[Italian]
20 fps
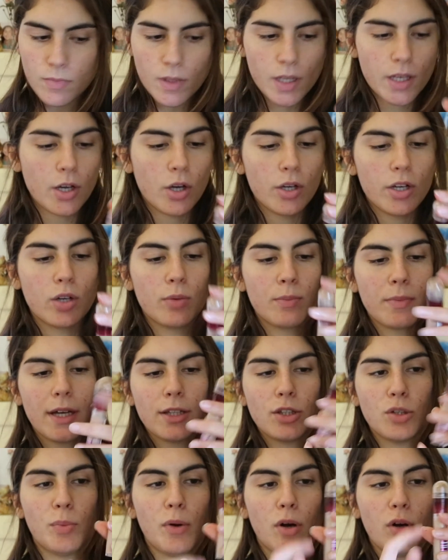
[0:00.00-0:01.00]
che ho
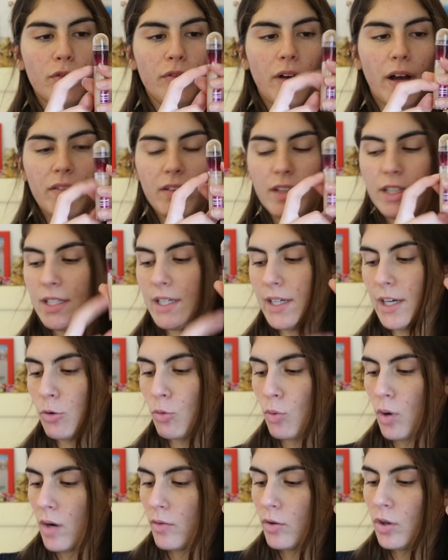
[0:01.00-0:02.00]
ricomprato poco fa, vedete che è
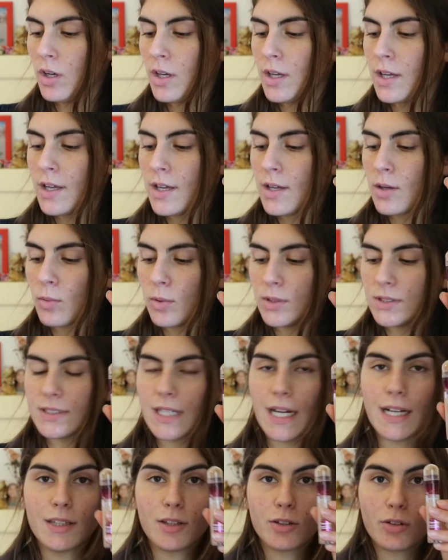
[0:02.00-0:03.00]
nuovo
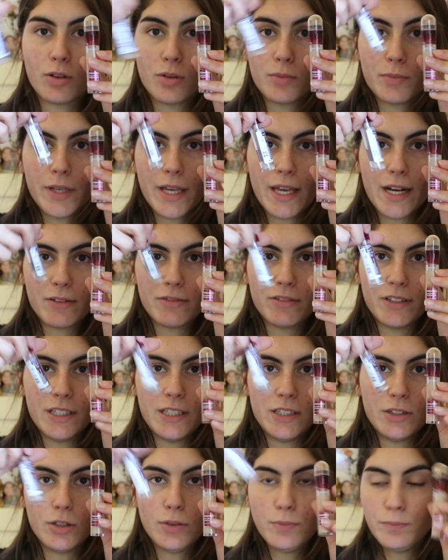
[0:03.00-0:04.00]
quest'altro mi era
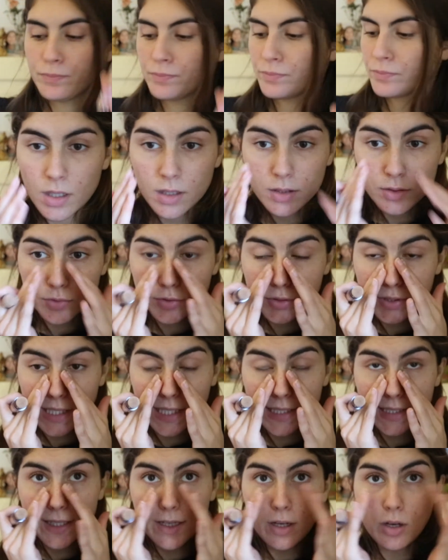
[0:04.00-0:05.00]
finito
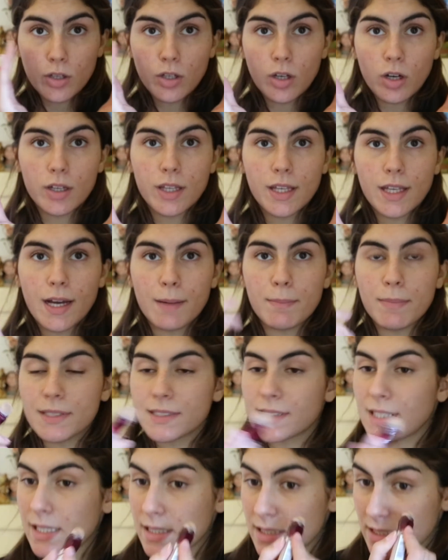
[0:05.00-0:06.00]
scusate ho gli occhi
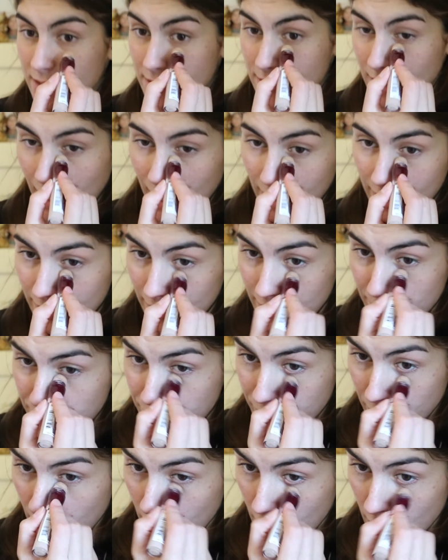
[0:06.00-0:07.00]
abbastanza stanchi
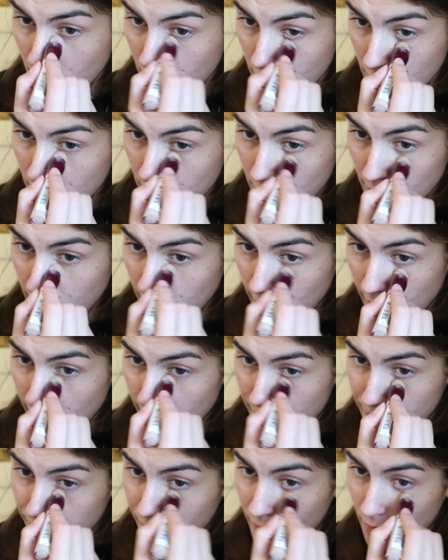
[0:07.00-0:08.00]
e,
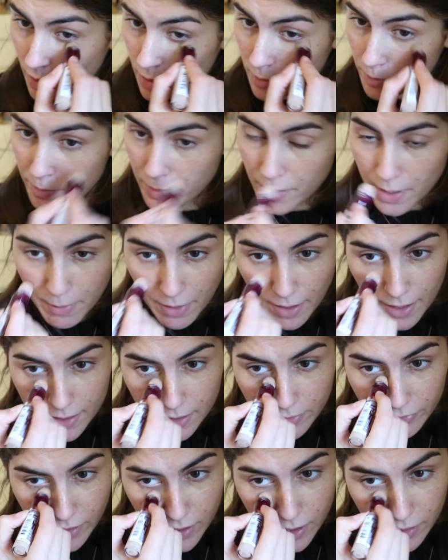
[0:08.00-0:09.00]
ehm, prima
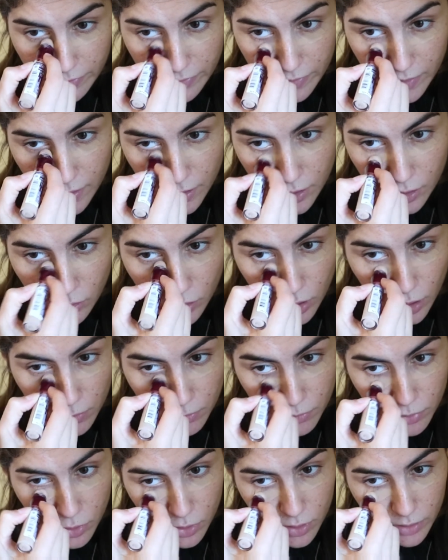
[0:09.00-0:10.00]
di fare il video
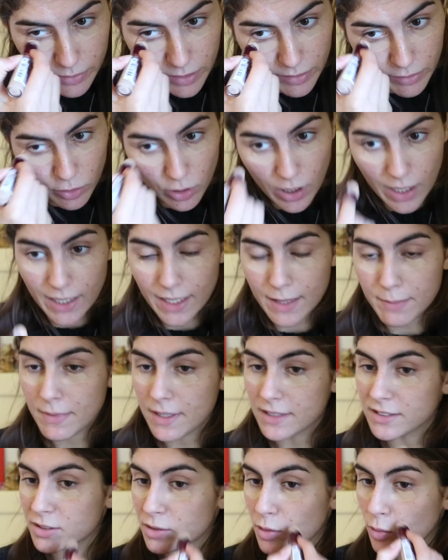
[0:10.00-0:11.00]
in più avevo anche
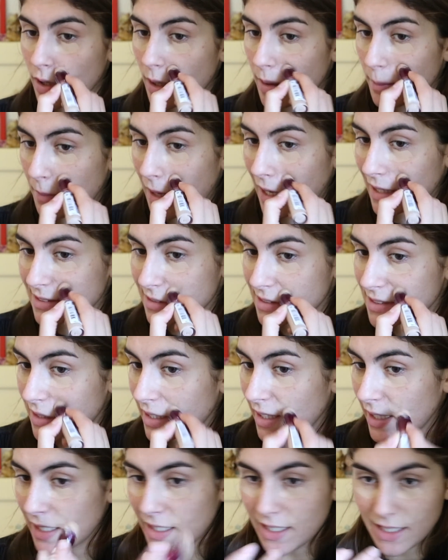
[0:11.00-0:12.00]
messo una
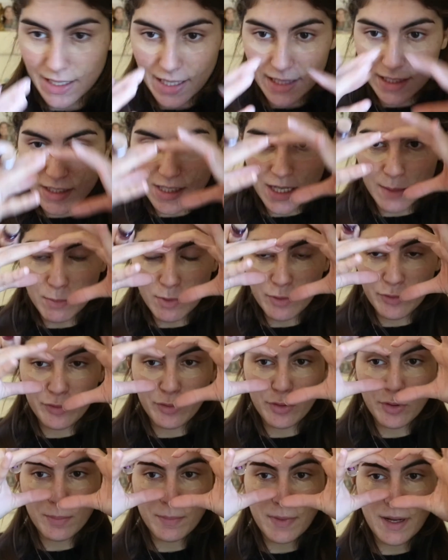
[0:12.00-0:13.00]
mascherina diciamo a
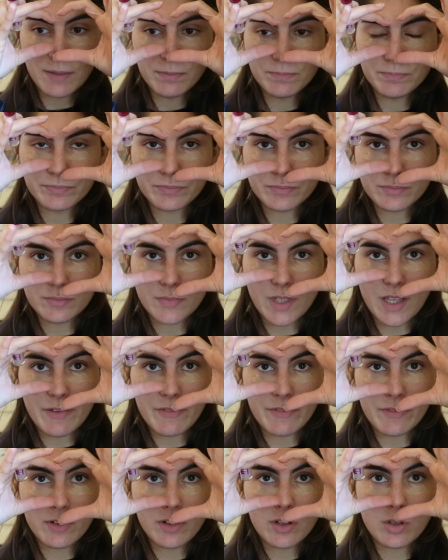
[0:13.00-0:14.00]
forma
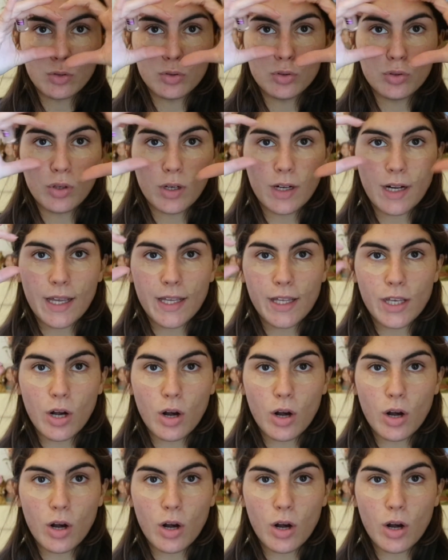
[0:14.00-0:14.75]
che contorna gli